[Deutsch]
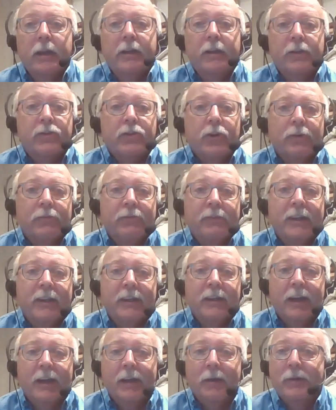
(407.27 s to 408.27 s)
endet es
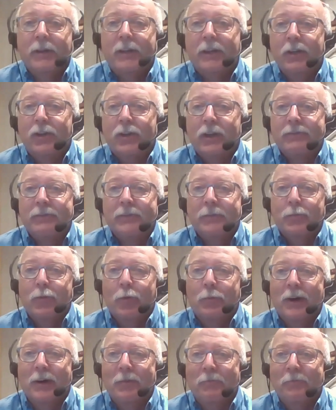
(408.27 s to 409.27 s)
hoffentlich in einer Mitgliedschaft
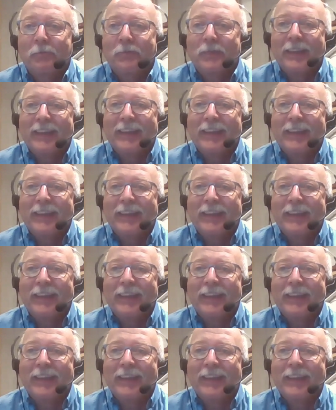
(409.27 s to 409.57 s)
im MOBA.